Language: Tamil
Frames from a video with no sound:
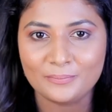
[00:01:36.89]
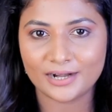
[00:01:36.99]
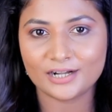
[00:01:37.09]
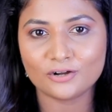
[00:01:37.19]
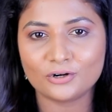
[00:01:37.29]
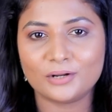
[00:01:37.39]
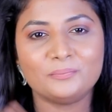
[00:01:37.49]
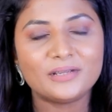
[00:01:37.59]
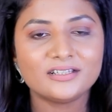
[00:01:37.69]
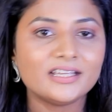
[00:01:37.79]
பிரைட் அவங்களோட
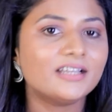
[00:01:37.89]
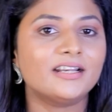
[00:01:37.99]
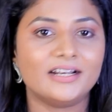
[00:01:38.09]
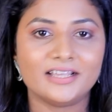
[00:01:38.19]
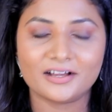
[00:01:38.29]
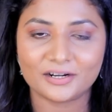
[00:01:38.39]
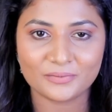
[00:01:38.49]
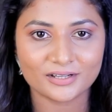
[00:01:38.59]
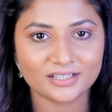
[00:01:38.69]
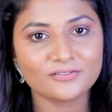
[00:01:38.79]
பிக் டேக்கு ரெடி ஆகிற
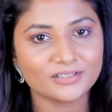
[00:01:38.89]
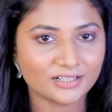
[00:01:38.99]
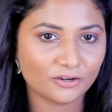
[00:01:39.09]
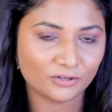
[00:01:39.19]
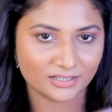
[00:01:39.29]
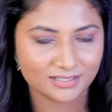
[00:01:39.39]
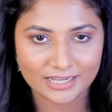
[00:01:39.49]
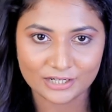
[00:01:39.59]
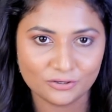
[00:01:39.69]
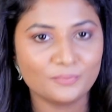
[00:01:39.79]
மாதிரி தான் வந்து நான் ஒரு
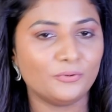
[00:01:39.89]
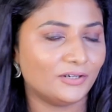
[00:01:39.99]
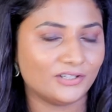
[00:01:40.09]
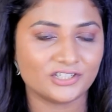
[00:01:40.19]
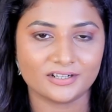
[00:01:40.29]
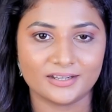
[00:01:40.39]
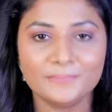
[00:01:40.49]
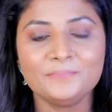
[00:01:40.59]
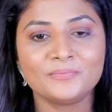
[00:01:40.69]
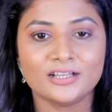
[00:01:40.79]
ஸ்கெடியூல் போட்டு
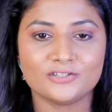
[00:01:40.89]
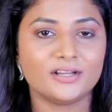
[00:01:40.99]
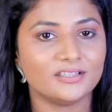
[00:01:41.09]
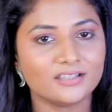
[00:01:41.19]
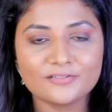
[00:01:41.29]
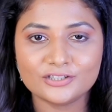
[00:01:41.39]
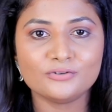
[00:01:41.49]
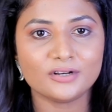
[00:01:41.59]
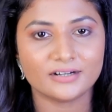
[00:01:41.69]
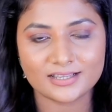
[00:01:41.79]
வச்சுருக்கேன் ஸோ அதுதான் வந்து
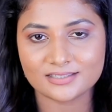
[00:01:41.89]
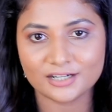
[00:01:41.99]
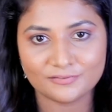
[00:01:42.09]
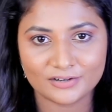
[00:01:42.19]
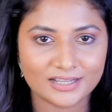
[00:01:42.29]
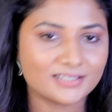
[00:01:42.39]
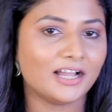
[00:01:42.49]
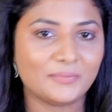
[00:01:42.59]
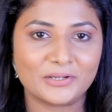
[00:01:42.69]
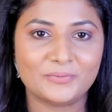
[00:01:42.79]
உங்களுக்கு நெக்ஸ்ட் தேர்ட்டி ஃபைவ் டேஸ்
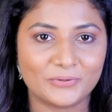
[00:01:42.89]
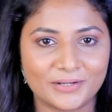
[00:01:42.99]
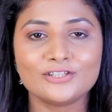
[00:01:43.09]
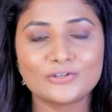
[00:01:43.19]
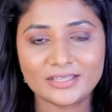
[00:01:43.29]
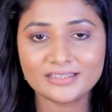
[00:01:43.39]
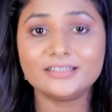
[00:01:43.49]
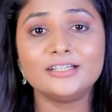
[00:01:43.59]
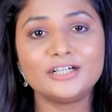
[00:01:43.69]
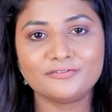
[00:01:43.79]
காமிக்க போகிறேன் ஸோ இந்த
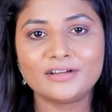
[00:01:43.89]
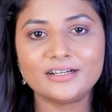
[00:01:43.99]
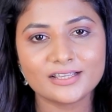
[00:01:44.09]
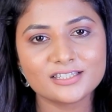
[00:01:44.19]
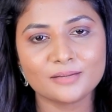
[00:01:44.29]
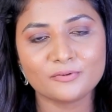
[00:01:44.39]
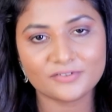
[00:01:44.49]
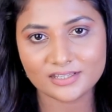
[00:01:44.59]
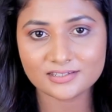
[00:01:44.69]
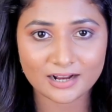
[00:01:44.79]
தேர்ட்டி ஃபைவ் டேஸ் நம்ம
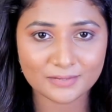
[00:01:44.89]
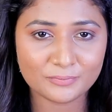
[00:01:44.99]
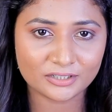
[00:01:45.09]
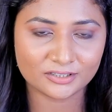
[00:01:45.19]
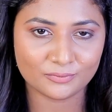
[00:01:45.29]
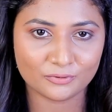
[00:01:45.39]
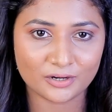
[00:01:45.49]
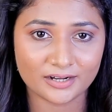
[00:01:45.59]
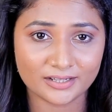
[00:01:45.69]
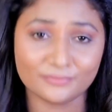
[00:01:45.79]
வந்து ஸ்டார்ட் பண்ணுறதுக்கு
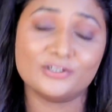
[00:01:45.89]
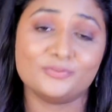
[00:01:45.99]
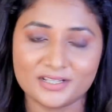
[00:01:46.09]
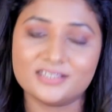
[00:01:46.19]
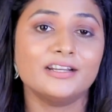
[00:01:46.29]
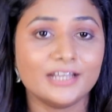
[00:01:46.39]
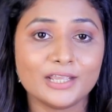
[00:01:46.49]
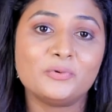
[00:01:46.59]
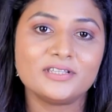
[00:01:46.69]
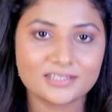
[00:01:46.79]
முன்னாடி விச் மீன்ஸ் டே
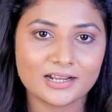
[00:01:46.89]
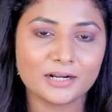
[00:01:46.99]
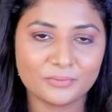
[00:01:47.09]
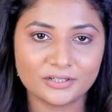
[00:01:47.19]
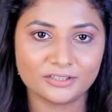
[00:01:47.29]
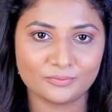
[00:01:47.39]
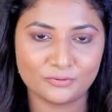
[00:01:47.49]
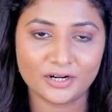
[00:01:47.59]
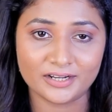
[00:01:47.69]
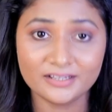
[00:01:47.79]
ஒன் ஸ்டார்ட் பண்ணுறதுக்கு
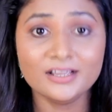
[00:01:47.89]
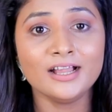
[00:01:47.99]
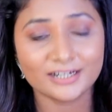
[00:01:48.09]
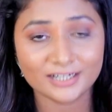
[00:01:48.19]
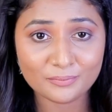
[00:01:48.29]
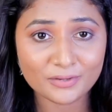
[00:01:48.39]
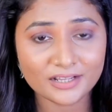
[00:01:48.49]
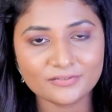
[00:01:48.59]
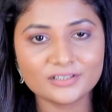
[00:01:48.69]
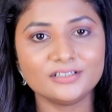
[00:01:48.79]
முன்னாடி
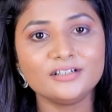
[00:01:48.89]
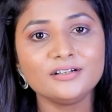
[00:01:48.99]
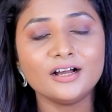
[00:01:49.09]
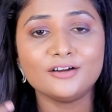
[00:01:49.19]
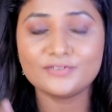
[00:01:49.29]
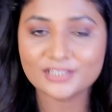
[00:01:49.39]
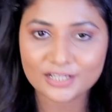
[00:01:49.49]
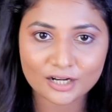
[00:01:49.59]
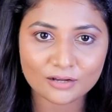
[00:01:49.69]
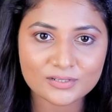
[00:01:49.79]
நம்மளே வந்து
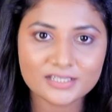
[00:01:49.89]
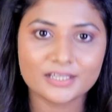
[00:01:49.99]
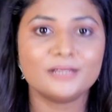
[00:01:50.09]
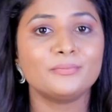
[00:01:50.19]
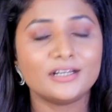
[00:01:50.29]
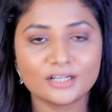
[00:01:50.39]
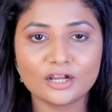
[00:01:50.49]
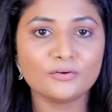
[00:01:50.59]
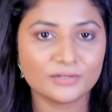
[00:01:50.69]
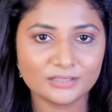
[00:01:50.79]
ஃபிசிக்கலாகவும் சரி
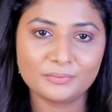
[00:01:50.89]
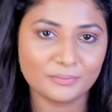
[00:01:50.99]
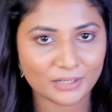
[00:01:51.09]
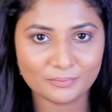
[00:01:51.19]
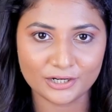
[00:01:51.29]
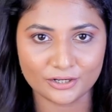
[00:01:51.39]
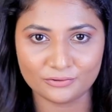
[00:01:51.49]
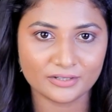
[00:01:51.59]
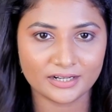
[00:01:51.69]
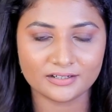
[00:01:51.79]
மென்டலாகவும் வந்து ப்ரிப்பேர்
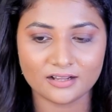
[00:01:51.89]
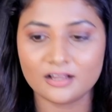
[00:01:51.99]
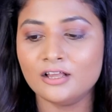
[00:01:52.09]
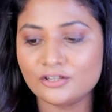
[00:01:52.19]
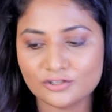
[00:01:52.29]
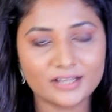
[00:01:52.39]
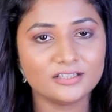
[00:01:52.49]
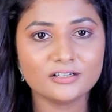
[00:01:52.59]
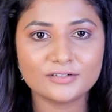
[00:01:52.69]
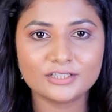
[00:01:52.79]
பண்ணிக்கணும் கரெக்டாக ஸோ
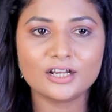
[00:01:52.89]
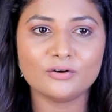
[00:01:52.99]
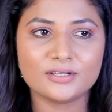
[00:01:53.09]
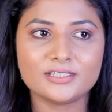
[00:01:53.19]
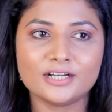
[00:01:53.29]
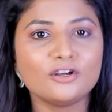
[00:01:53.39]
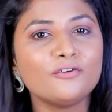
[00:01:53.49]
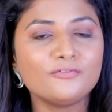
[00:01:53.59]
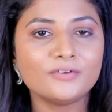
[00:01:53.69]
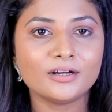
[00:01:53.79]
அதுக்கு வந்து நான் ஒரு செட்
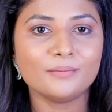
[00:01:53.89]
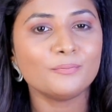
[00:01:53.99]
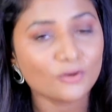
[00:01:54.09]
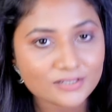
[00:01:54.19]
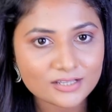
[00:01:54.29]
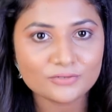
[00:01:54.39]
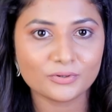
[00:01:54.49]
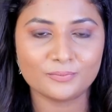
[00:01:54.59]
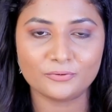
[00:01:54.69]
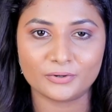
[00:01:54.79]
ஆஃப் ப்ராசஸ்
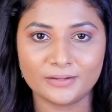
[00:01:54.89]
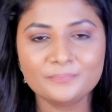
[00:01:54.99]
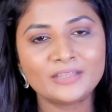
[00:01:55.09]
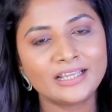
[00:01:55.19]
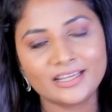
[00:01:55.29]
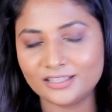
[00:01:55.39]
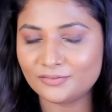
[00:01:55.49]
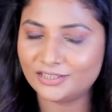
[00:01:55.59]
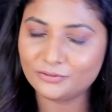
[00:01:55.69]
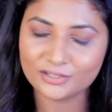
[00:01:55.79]
சொல்ல போகிறேன் இது
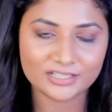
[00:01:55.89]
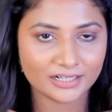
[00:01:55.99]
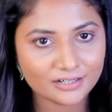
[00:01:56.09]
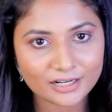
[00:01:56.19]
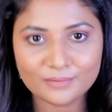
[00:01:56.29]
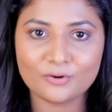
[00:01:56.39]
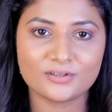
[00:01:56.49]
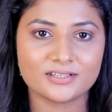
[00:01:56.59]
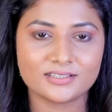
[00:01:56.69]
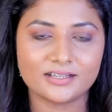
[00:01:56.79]
வந்து ஒரு ஜென்ரல்
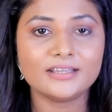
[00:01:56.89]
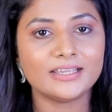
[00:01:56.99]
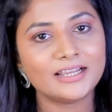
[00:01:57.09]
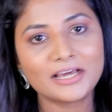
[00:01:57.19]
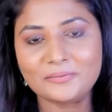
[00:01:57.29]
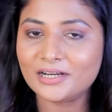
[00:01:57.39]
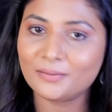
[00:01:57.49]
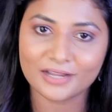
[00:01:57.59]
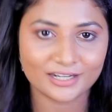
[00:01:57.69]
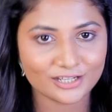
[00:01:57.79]
ப்ராசஸ் தான் எல்லாருமே
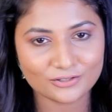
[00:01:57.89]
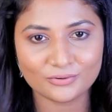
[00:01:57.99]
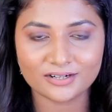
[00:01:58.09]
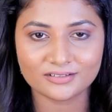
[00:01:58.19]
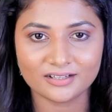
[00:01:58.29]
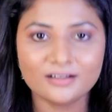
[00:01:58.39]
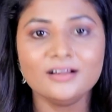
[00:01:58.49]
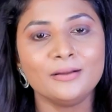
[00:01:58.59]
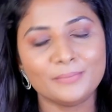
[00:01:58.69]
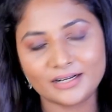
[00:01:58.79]
நம்ம கிட்ட சொல்கிறது தான்
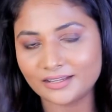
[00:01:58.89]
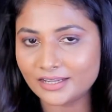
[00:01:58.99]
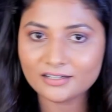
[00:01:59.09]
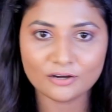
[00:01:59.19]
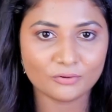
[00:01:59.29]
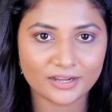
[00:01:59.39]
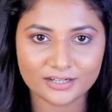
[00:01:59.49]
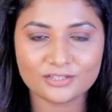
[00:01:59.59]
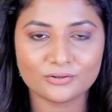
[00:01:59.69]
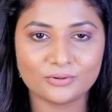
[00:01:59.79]
பட் அகெயின் நான்
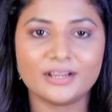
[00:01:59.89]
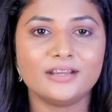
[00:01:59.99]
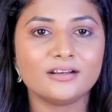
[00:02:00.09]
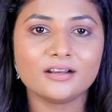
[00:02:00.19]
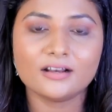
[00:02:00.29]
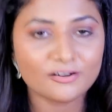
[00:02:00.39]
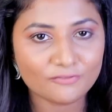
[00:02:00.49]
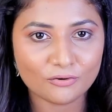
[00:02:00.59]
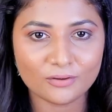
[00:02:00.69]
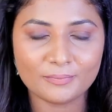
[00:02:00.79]
உங்ககிட்ட சொல்கிறேன் சொல்கிறேன் என்னென்னலாம்
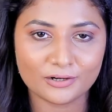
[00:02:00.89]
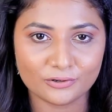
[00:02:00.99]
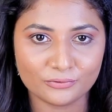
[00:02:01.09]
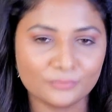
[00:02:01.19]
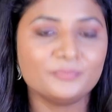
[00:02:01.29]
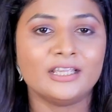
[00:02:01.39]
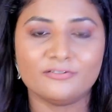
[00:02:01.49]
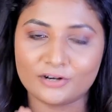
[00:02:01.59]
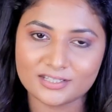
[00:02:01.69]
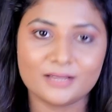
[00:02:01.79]
ஃபாலோ பண்ணணும்
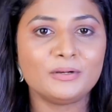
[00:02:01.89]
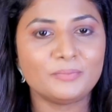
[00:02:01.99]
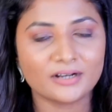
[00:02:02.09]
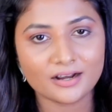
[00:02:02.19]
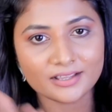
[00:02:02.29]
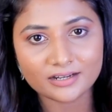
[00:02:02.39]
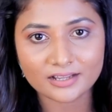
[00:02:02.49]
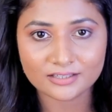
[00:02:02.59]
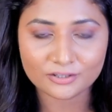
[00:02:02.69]
ஃபார் எக்ஸாம்பிள் இப்போ நாளைக்கு நீங்கள்